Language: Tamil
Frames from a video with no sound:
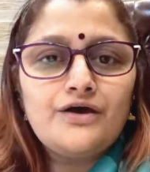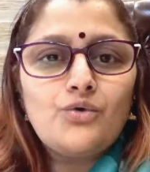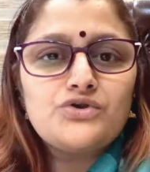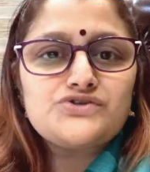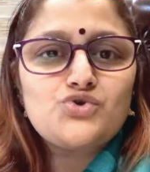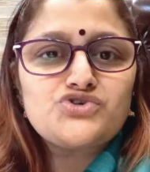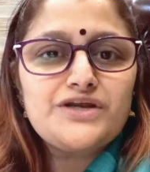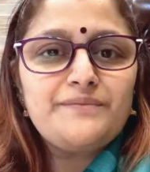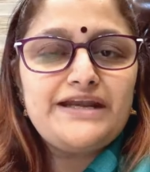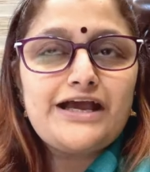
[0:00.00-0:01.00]
ஒரு
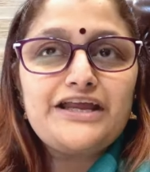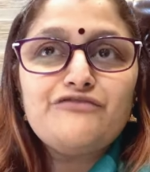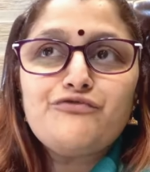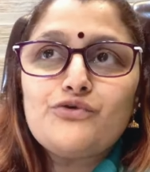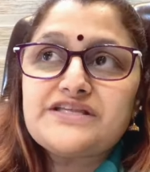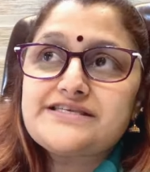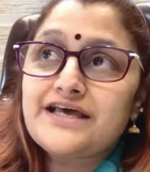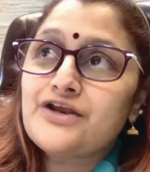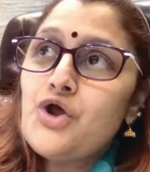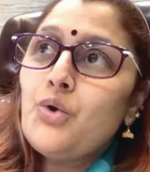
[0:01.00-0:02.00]
சோசியல் மீடியா
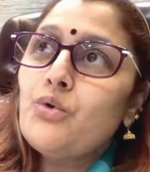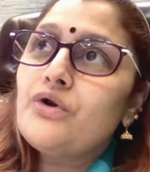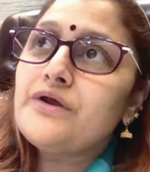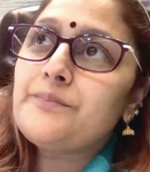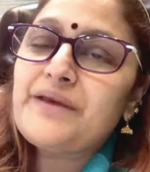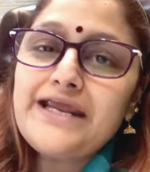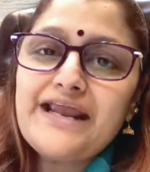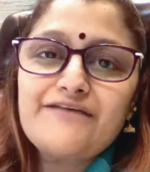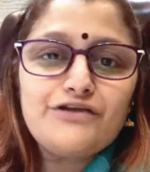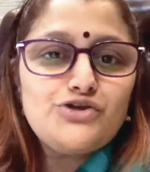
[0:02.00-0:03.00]
இன்ஃப்ளூயன்சர் ஒரு பெரிய
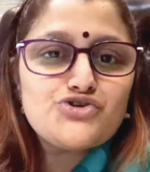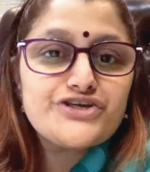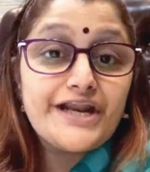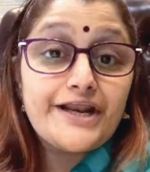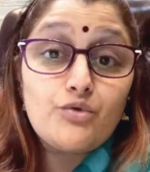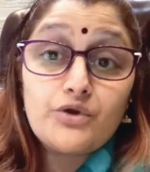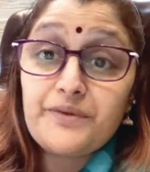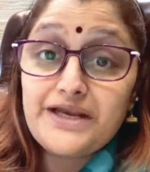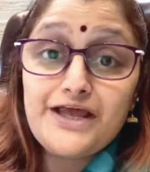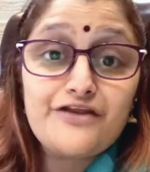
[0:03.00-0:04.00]
ரெவல்யூஷனரி ஒரு
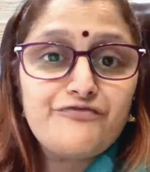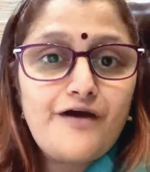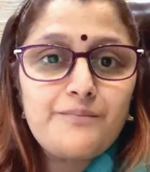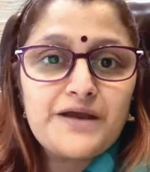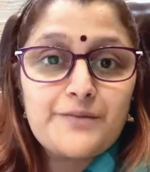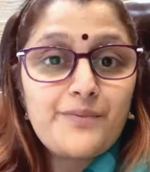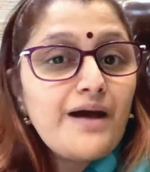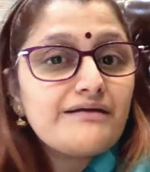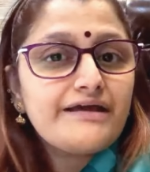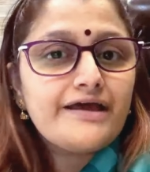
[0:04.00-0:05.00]
பெரிய ரிஃபார்மர்
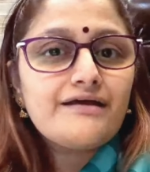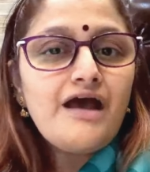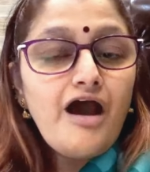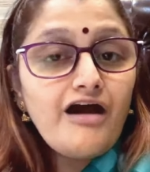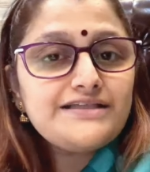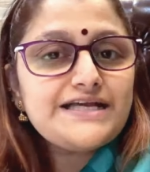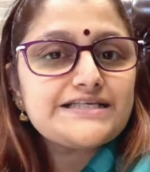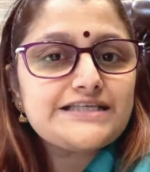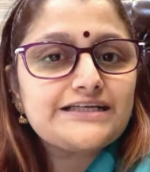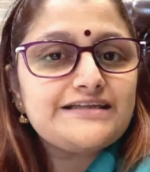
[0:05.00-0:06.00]
பாருங்க ஆதிக்க
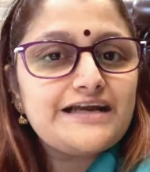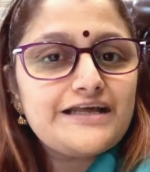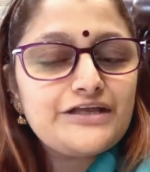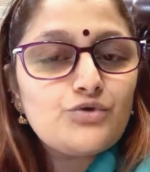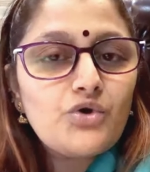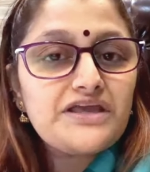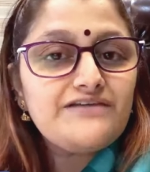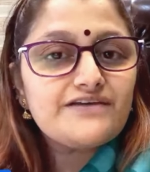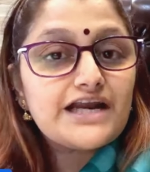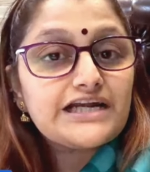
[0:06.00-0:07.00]
சக்திகளை நோக்கி
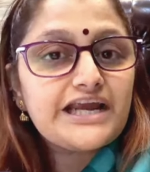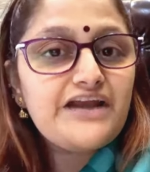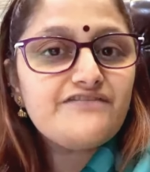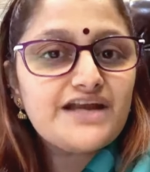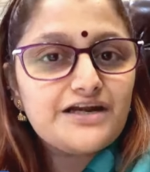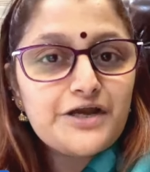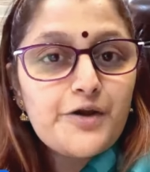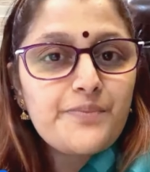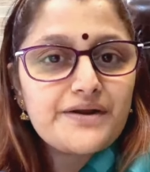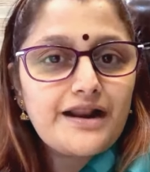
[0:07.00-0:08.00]
இவர்கள் கேள்விகள்
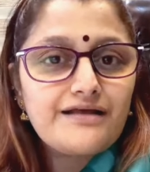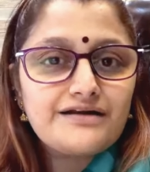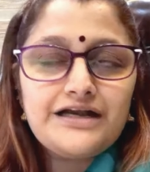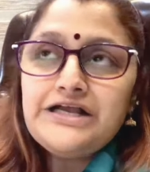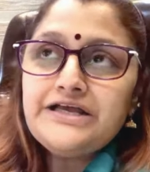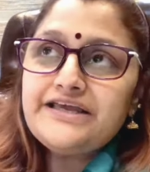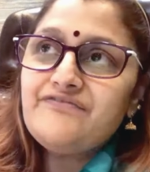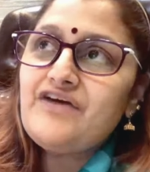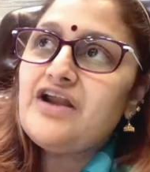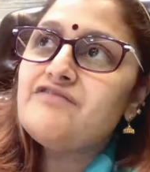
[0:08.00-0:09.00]
எழுப்புகிறார்கள்
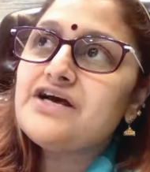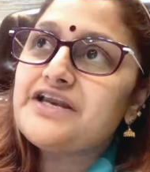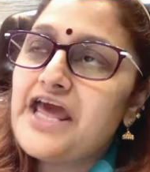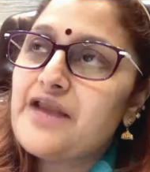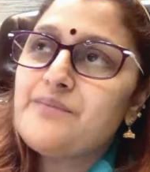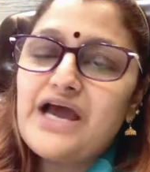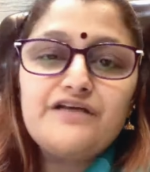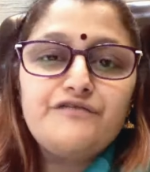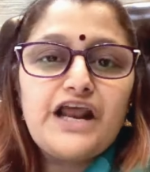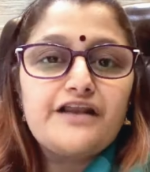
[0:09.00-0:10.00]
எந்த அளவுக்கு
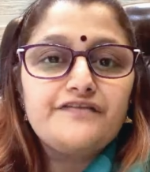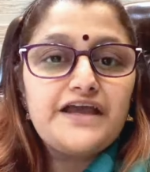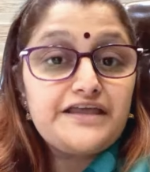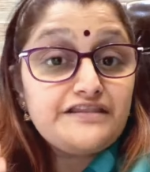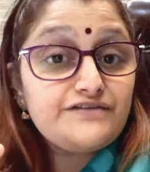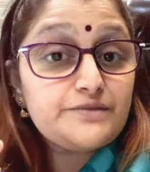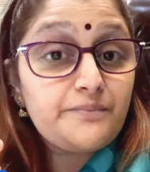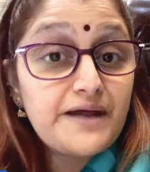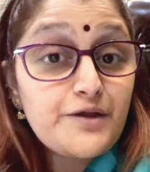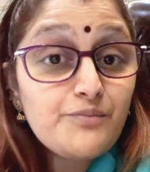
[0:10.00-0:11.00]
நேர்மையானவரா இருந்தா எந்தவித
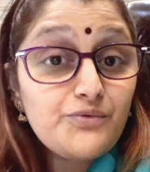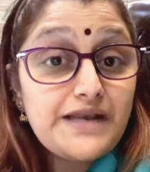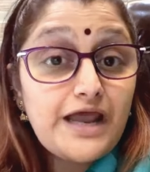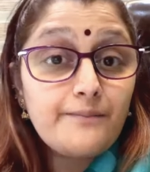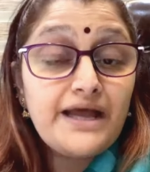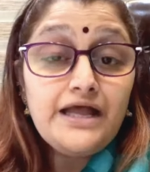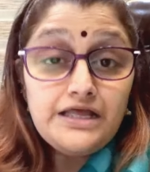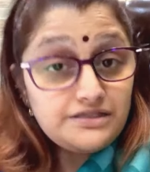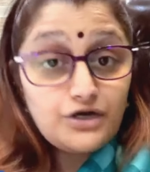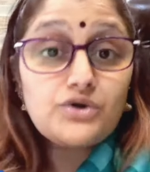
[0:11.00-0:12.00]
பயமும் இல்லாம
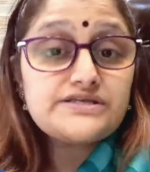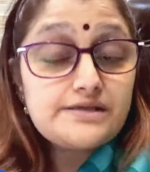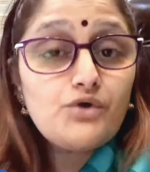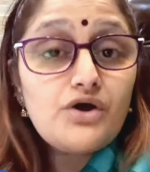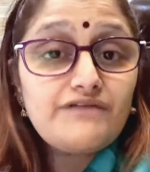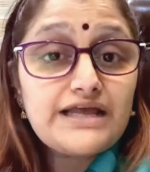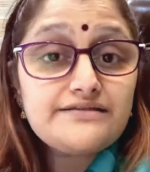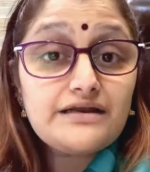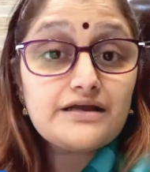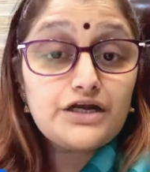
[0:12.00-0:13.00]
தன்னோட சமூக
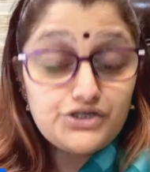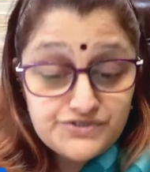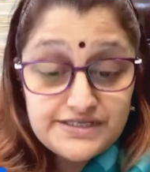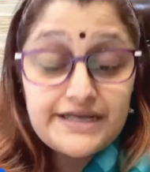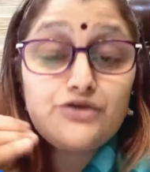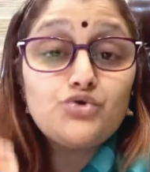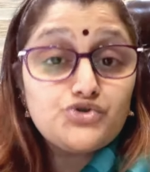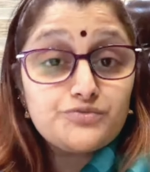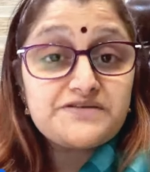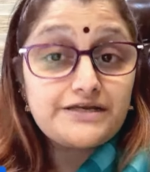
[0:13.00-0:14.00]
வலைதளங்கள்லயும் சரி
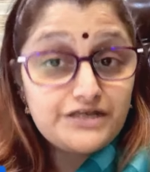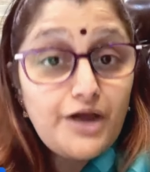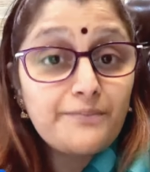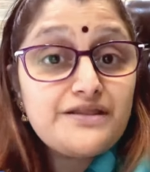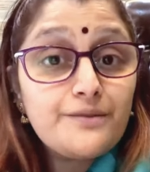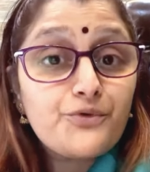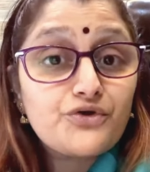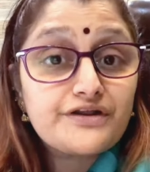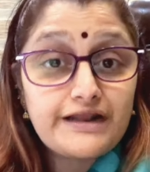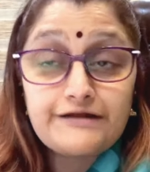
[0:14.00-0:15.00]
யூடியூப் சேனல்லையும் அப்படிதான்
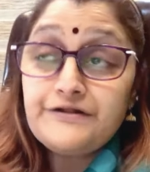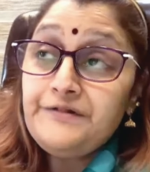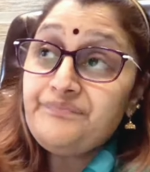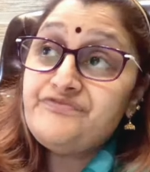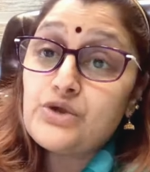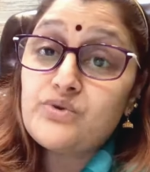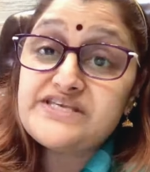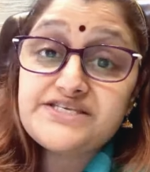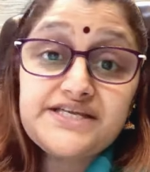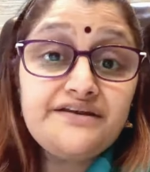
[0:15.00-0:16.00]
போட்டிருக்கிறாரு தி
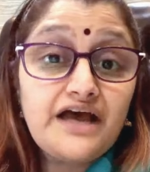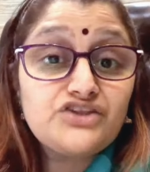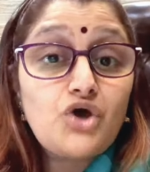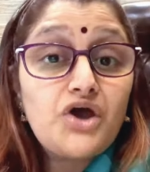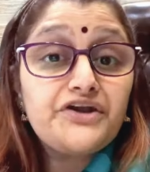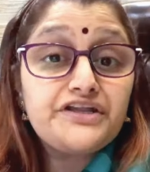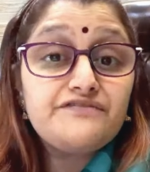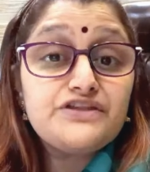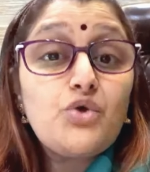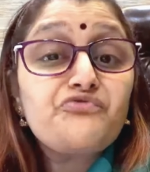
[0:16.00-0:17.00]
கொஸ்டின் அத்தாரிட்டி
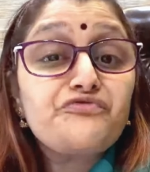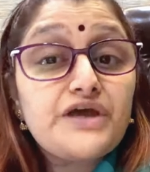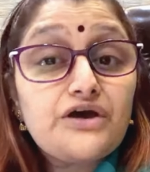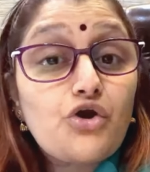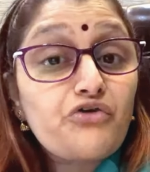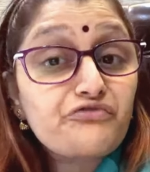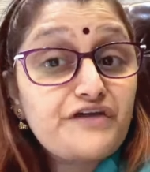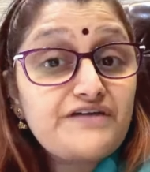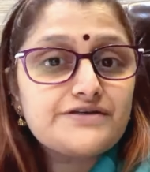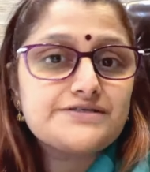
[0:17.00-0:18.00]
விதவுட் ஃபியர் ஆர்
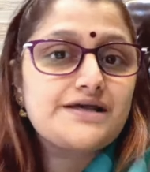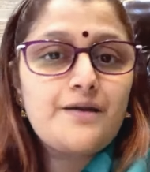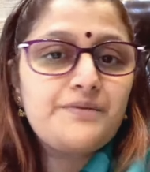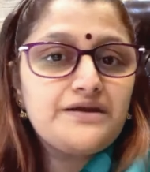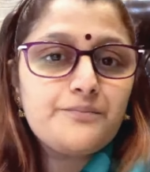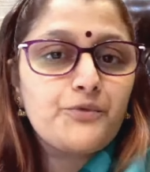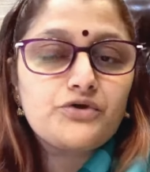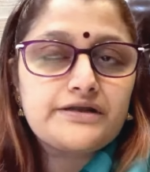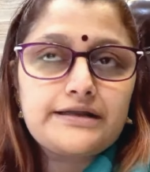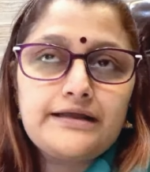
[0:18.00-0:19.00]
ஃபேவர்ஸ் அப்படின்னு
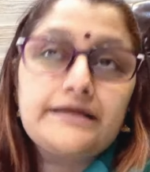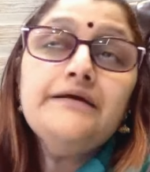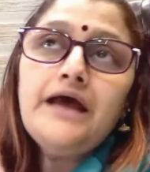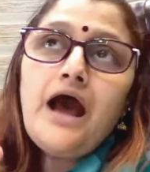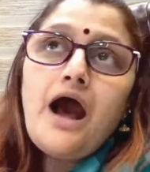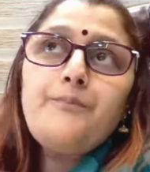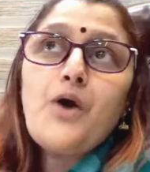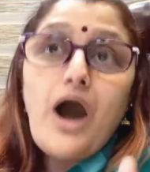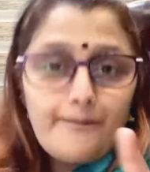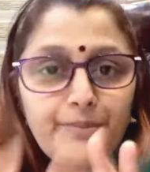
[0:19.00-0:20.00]
போட்டிருக்கிறாரு அப்போ
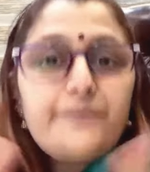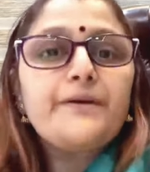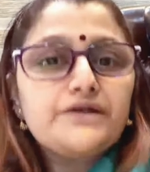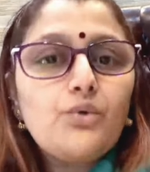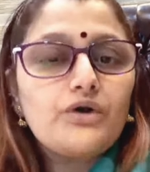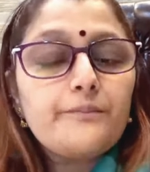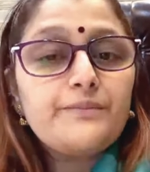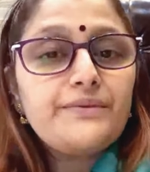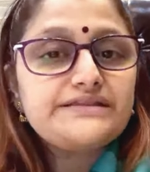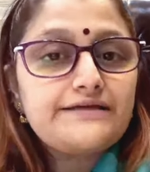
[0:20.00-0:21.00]
அப்படிப்பட்ட ஒரு
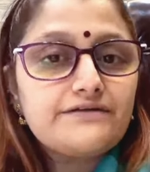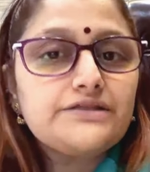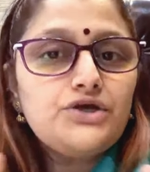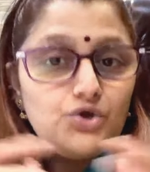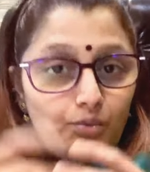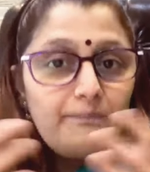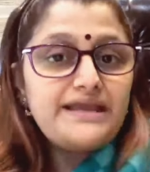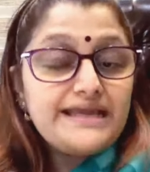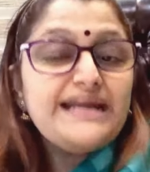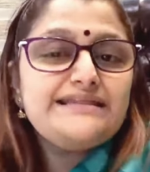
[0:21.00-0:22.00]
பிம்பத்தை வந்து ரொம்ப
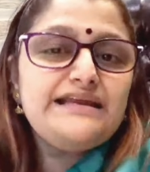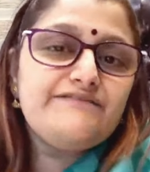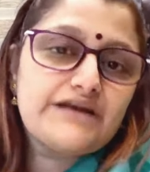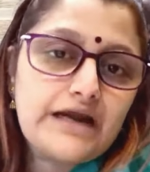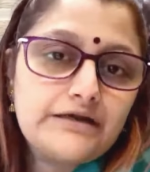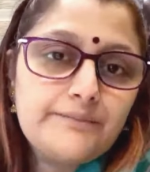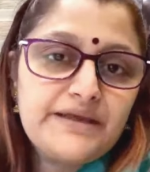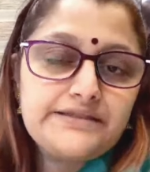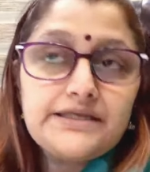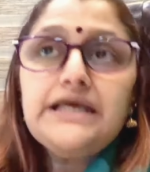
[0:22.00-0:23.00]
எளிதில் இவர்
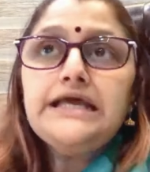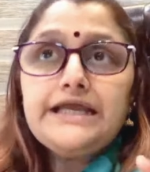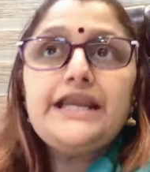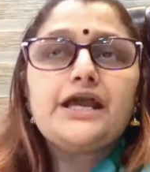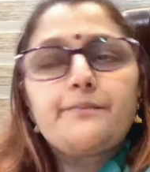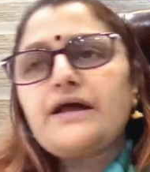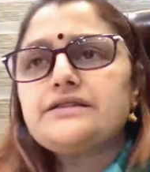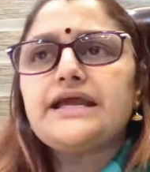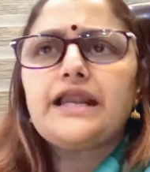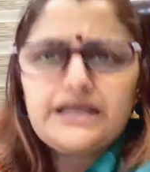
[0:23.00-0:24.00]
கட்டமைத்து இன்னைக்கு
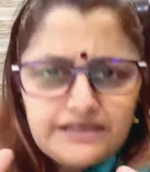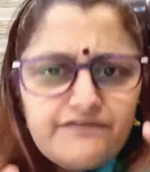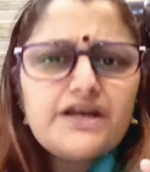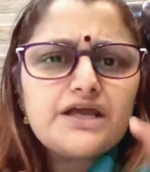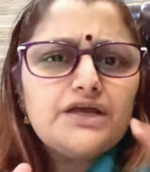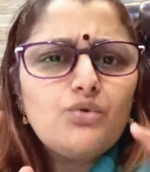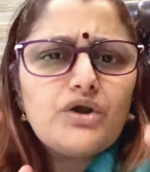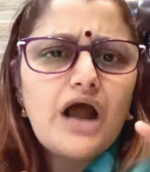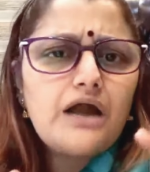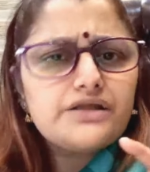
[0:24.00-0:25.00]
பாத்தீங்கன்னா இவருக்குன்னு
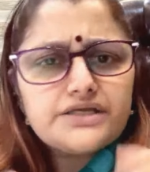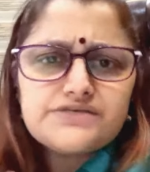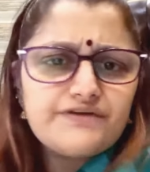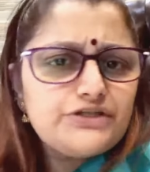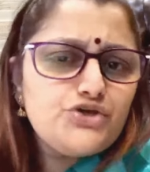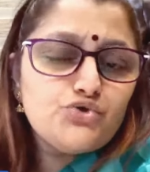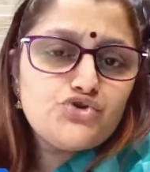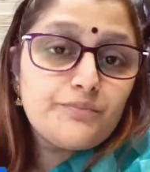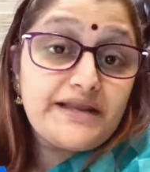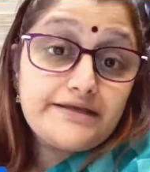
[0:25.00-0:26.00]
ஒரு ஆடியன்ஸ் வந்து
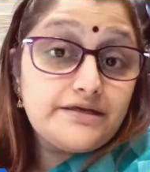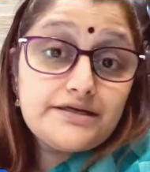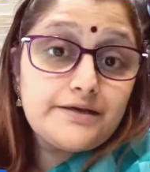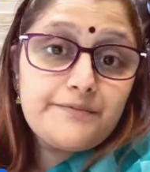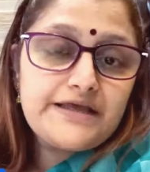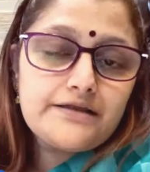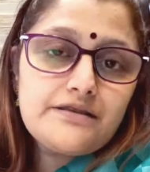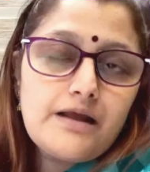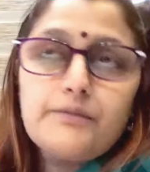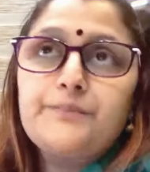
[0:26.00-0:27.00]
யூடியூப்ல இருக்கு
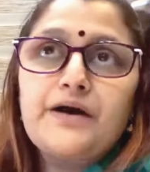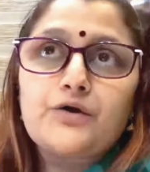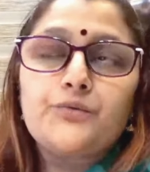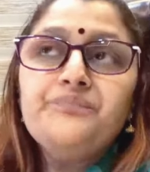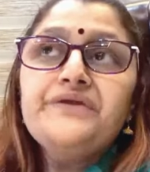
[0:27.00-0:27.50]
அப்படிங்கறத நம்ம பாக்குறோம்